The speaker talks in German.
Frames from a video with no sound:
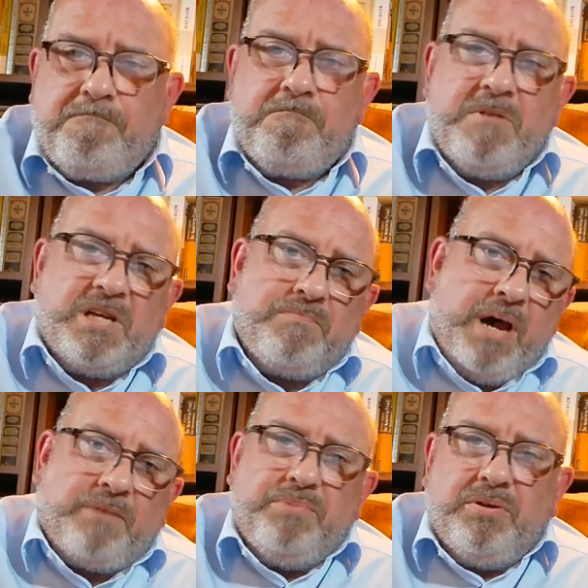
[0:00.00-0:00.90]
das
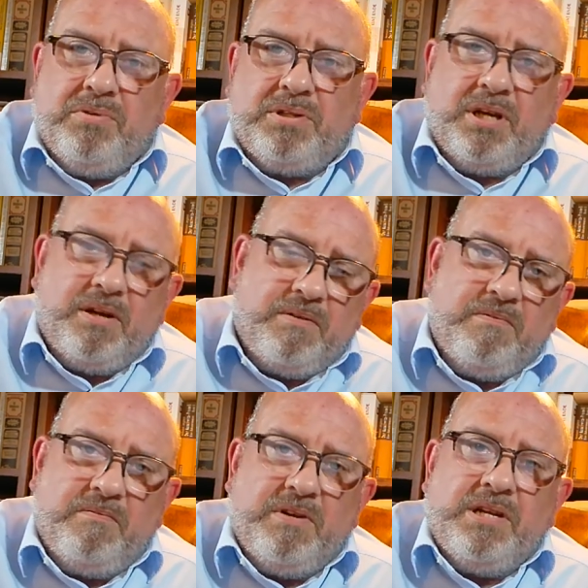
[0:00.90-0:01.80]
macht mitunter
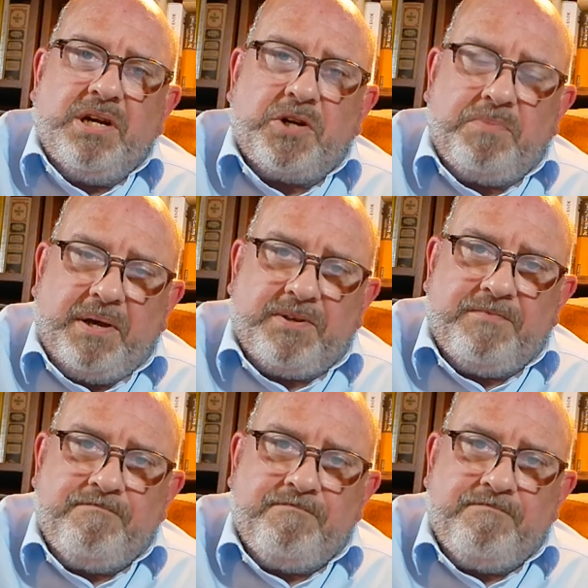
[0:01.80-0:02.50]
weniger Spaß.